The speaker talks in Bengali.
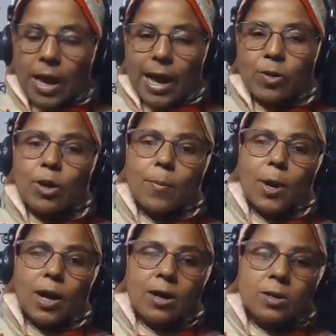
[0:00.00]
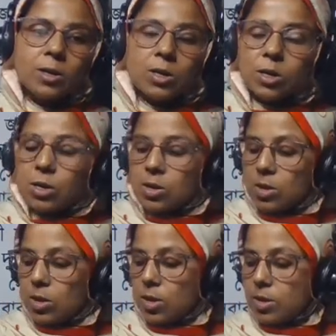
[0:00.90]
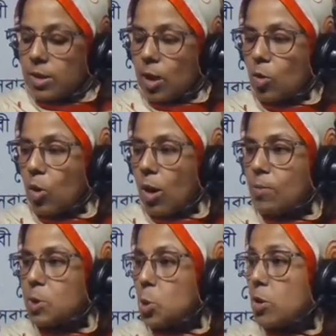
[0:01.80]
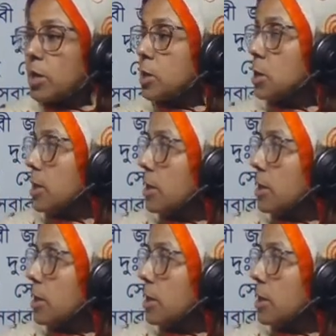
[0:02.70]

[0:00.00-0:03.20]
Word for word: এখন আমরা দেখো আমি চলে যাচ্ছি